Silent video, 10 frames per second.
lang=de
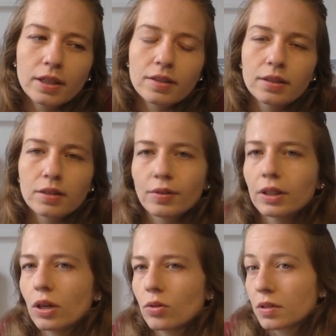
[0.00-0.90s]
dass er
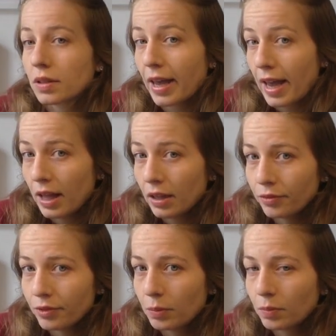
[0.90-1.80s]

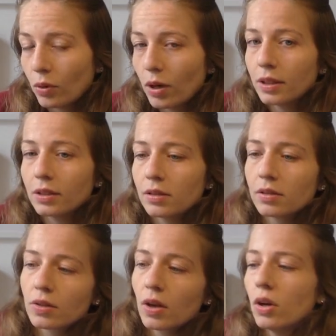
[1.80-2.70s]
2011 geboren
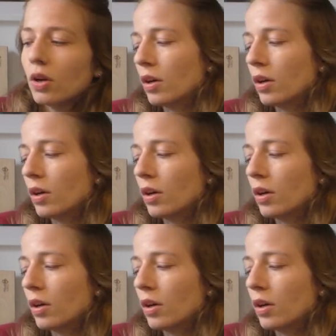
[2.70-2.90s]
ist.